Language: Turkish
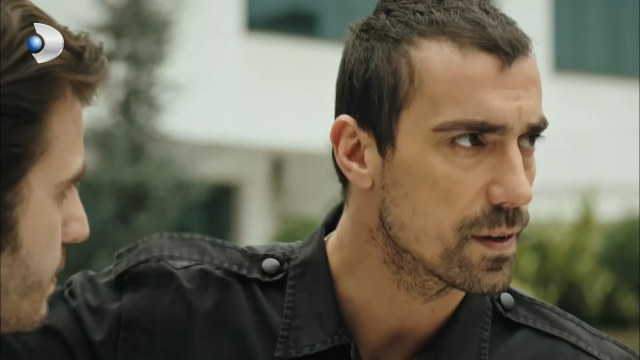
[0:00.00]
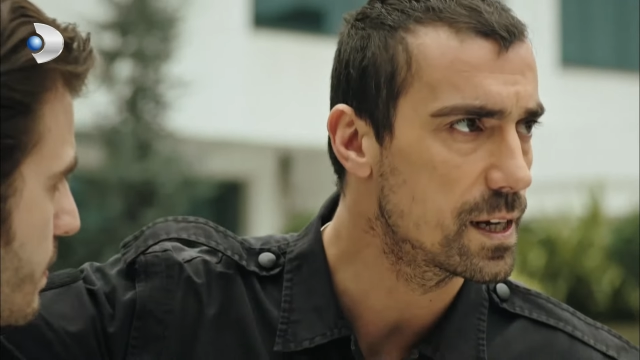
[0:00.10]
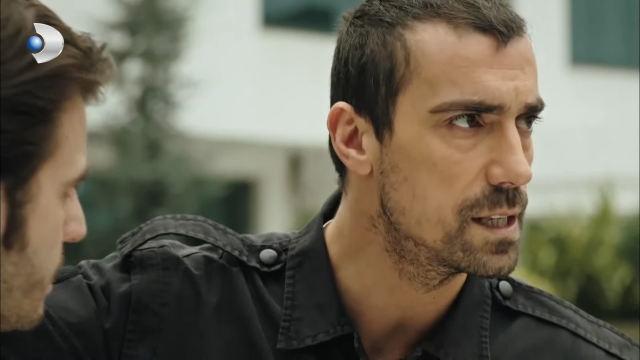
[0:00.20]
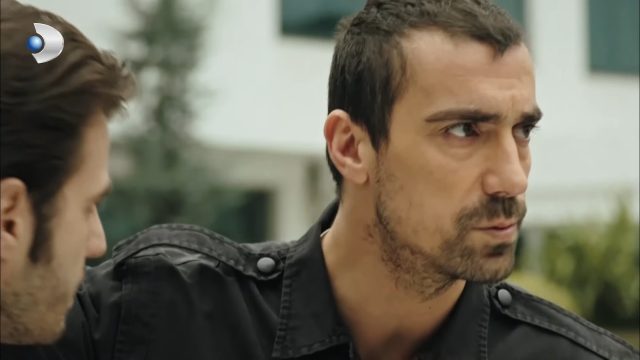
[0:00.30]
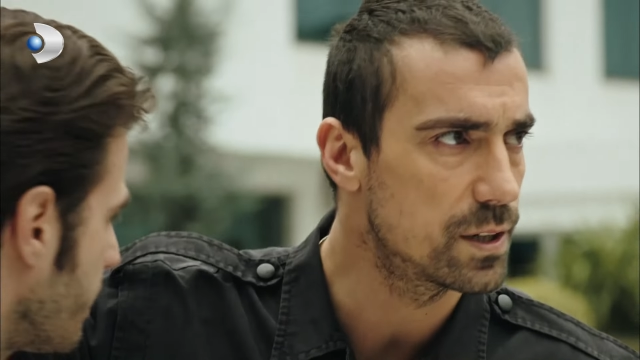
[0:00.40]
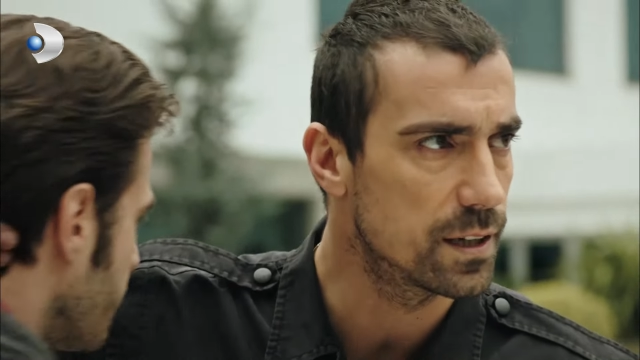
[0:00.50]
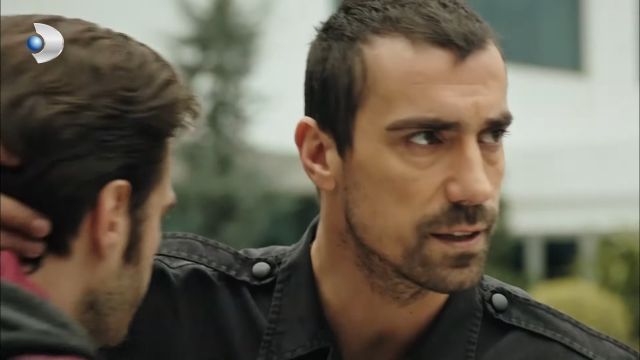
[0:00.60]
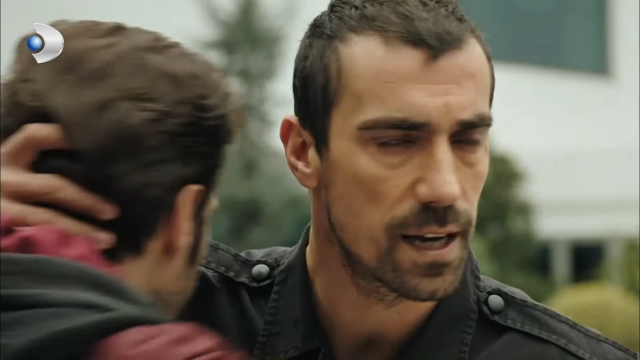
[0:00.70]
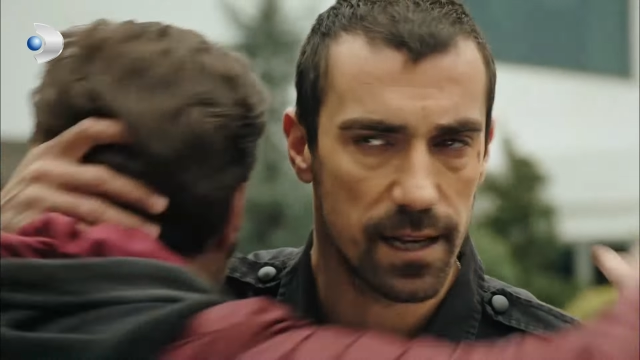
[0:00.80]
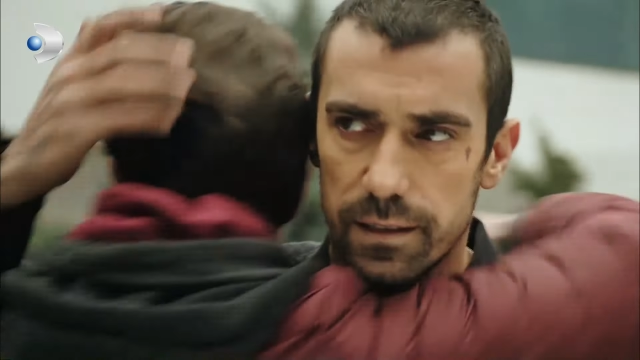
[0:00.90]
Gel bak,
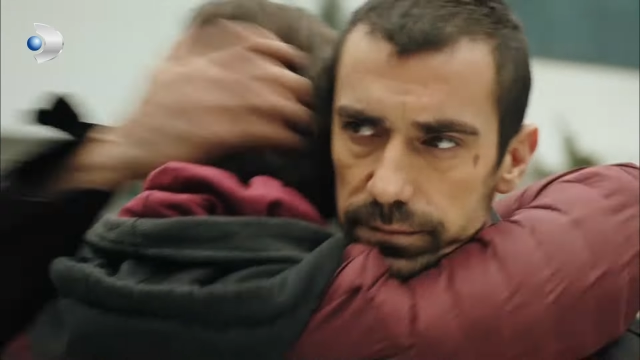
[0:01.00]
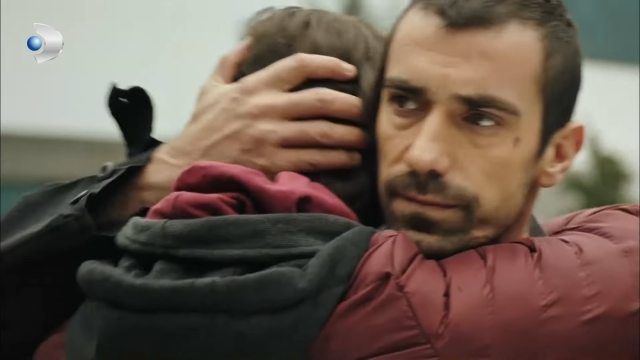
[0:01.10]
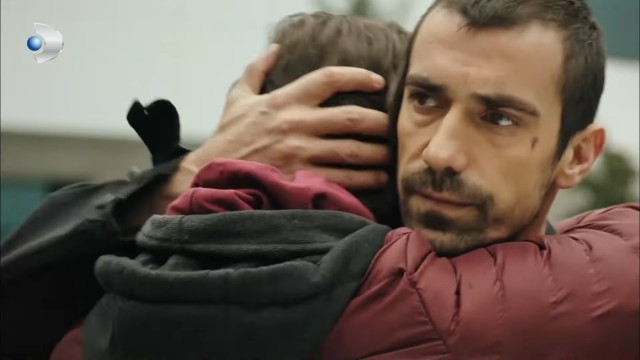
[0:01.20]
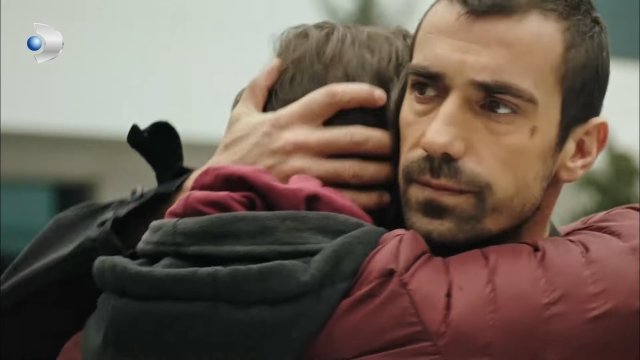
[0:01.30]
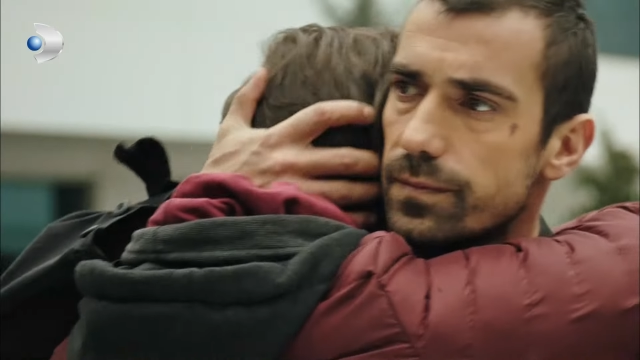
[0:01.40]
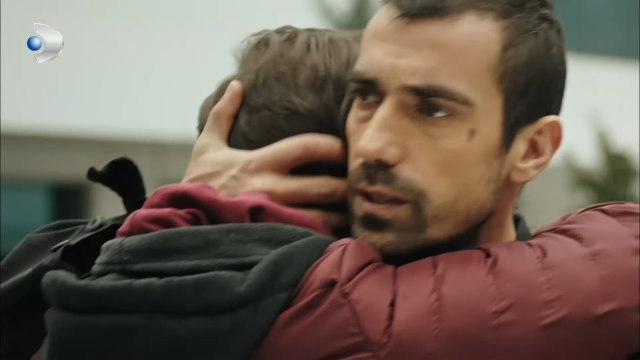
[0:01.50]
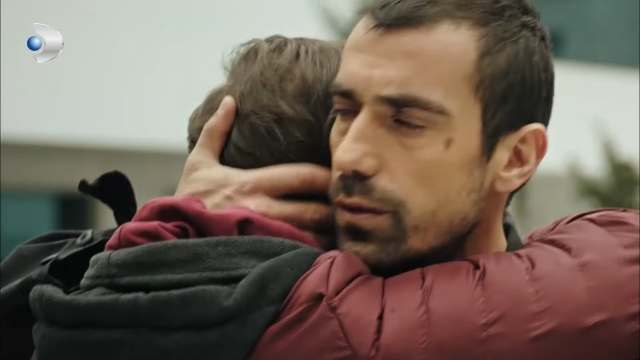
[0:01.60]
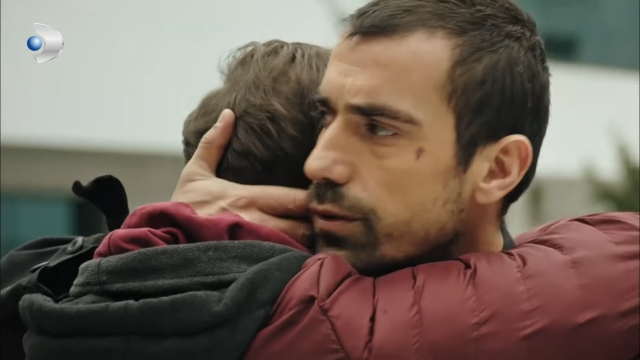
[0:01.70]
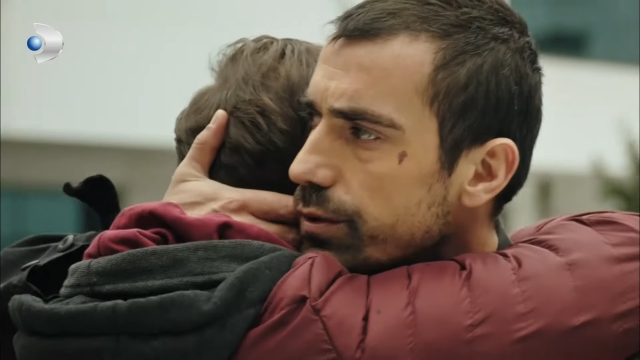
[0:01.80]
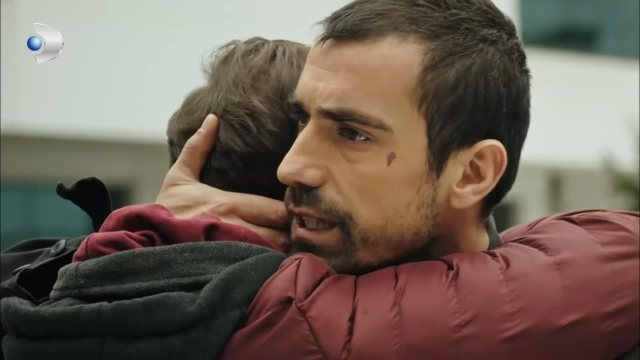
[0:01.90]
gel.
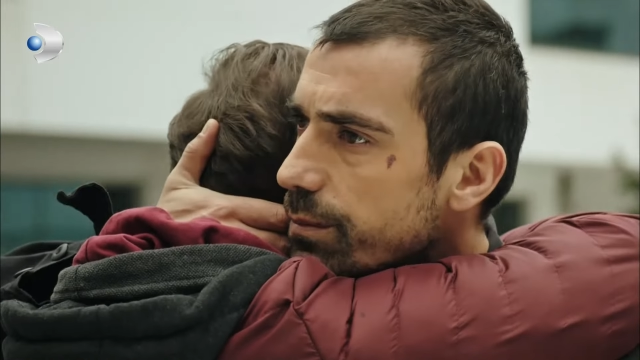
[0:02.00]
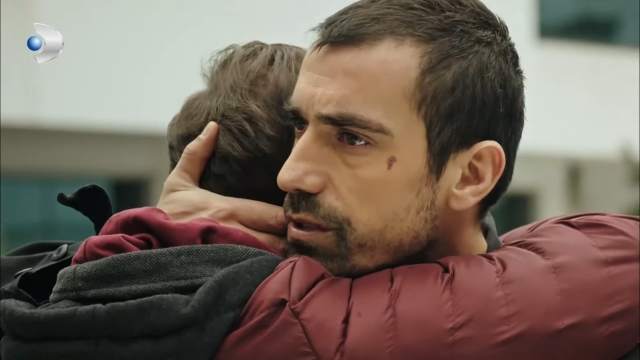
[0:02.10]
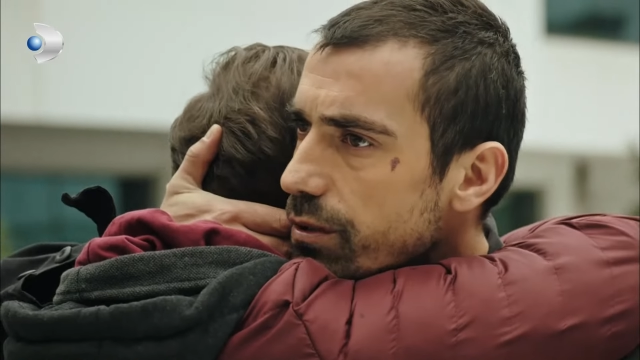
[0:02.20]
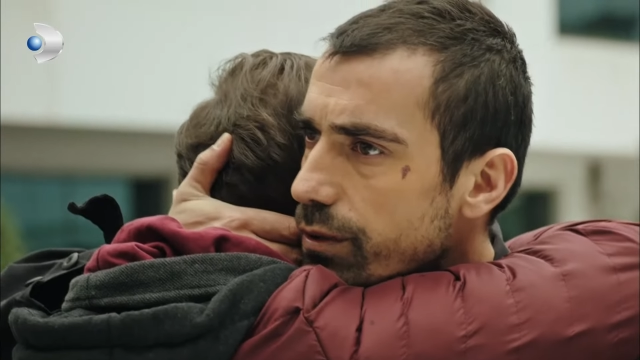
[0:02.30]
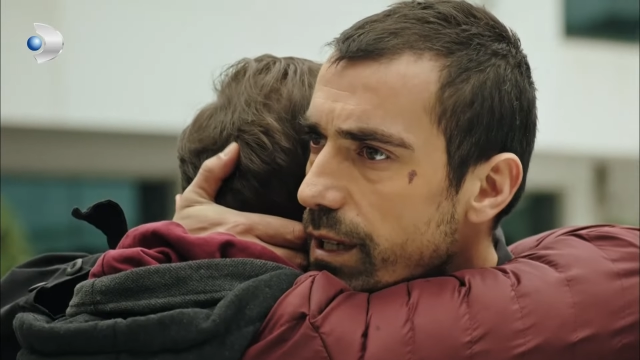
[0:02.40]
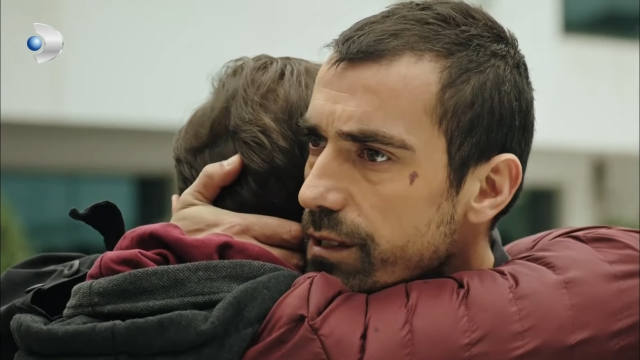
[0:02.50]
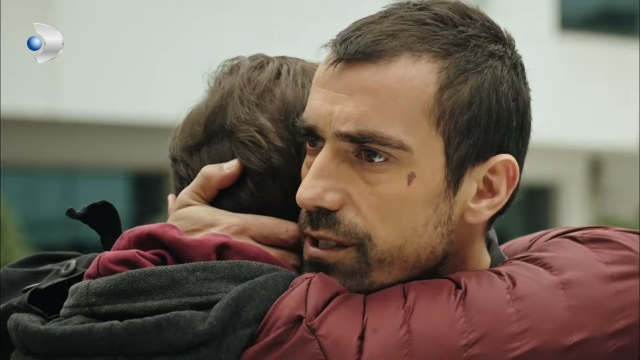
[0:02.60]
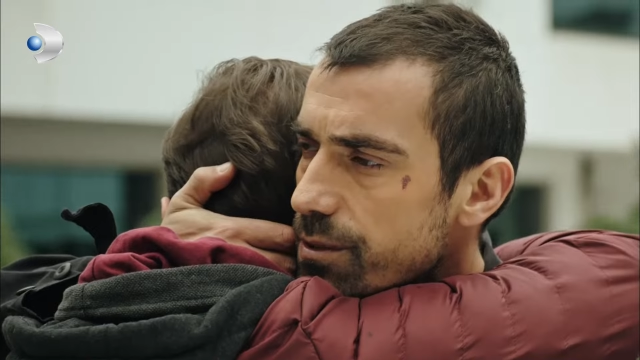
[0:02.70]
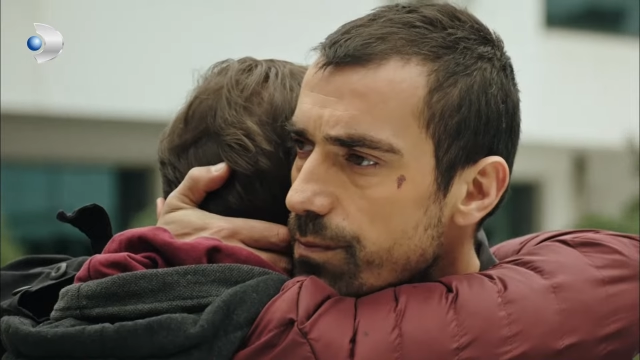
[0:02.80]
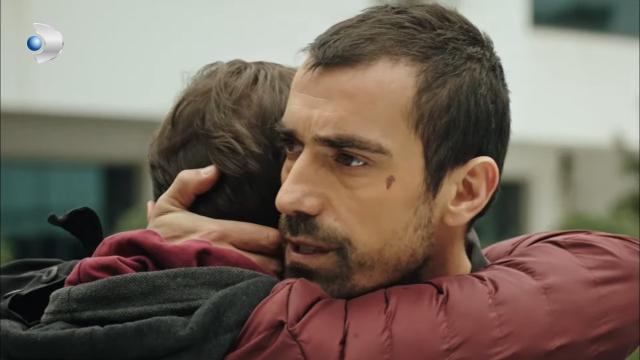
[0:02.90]
Korkacak bir şey yok
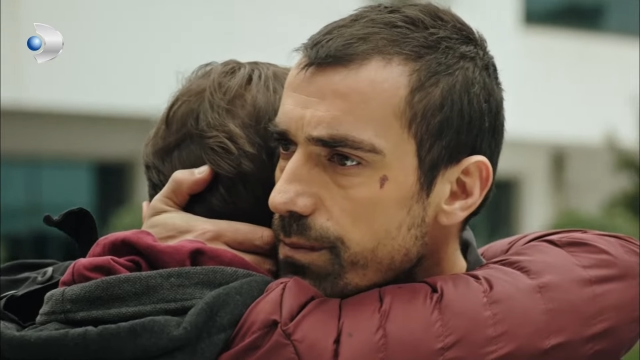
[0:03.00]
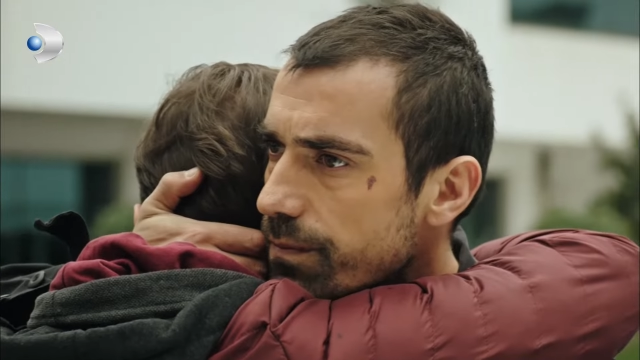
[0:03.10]
kardeşim benim.